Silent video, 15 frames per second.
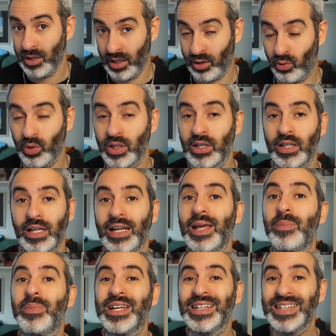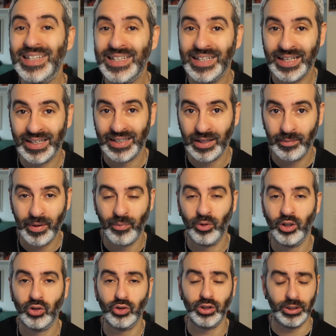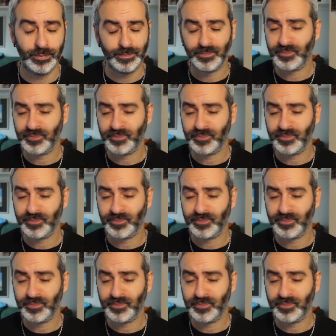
e quindi le pedine, chiamiamoli così,